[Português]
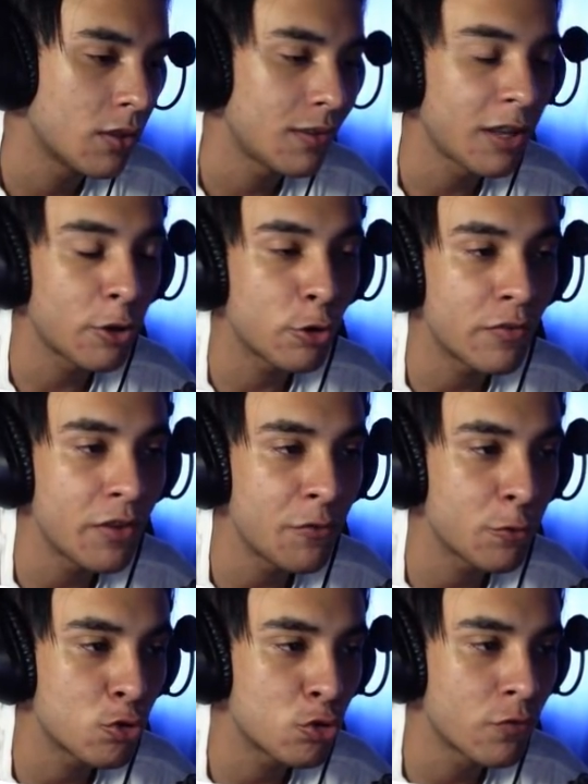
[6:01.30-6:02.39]
Será que agora vem a
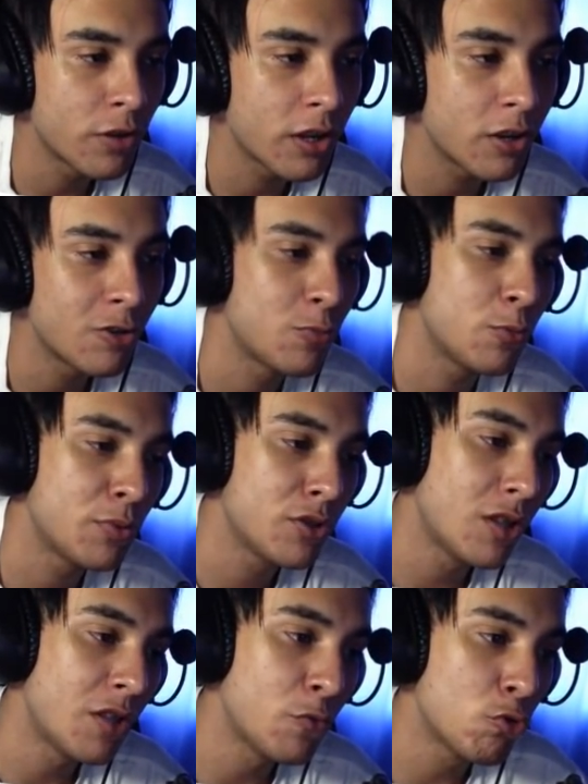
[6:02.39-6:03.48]
vigor chofra, cara? Tipo, eu
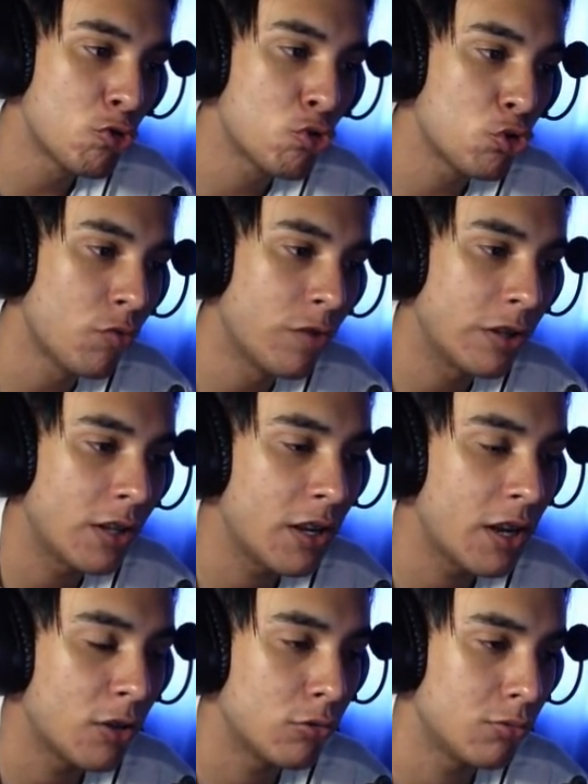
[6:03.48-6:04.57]
preciso da vigor chofra, tá
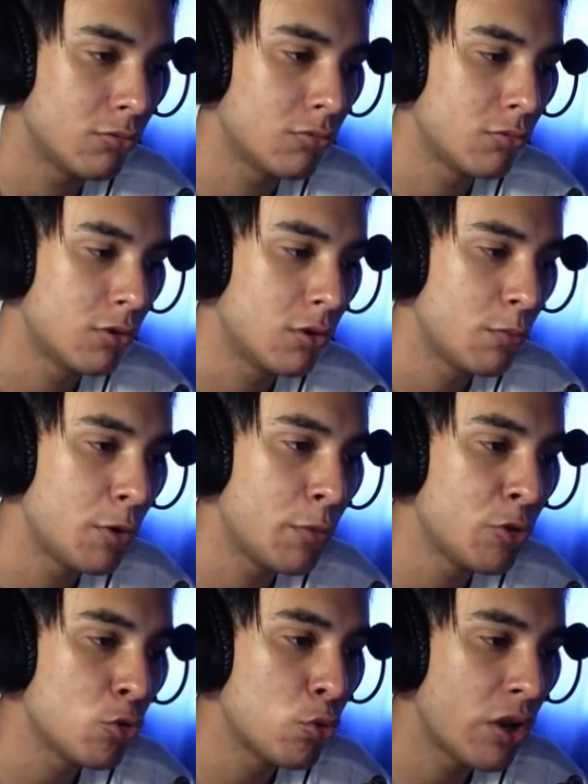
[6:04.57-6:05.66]
ligado? Pelo
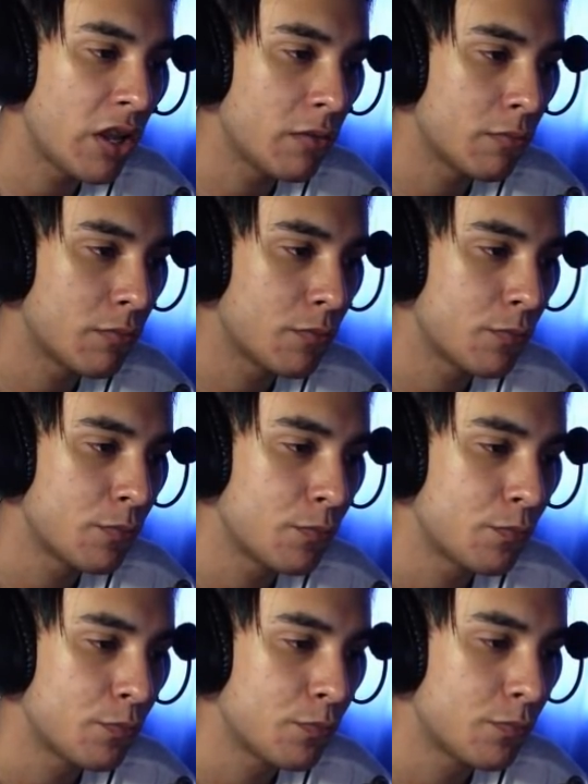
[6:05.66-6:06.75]
menos eu curei.
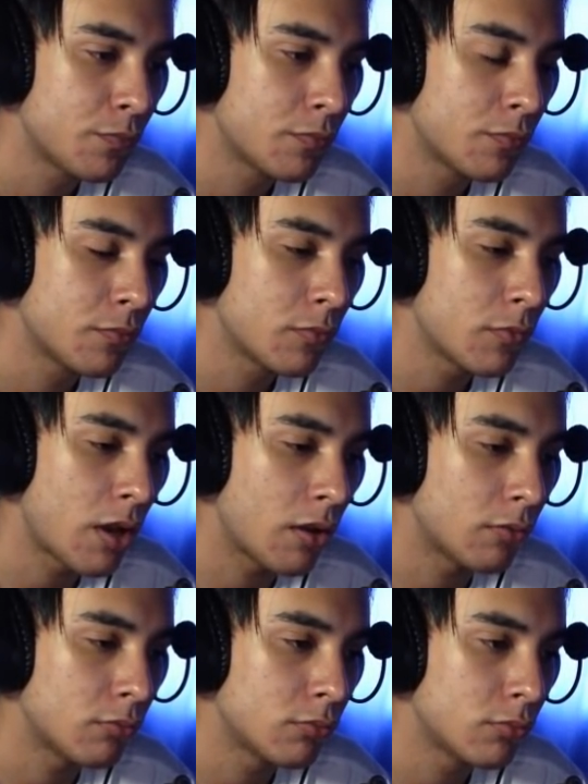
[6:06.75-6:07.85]
Tá.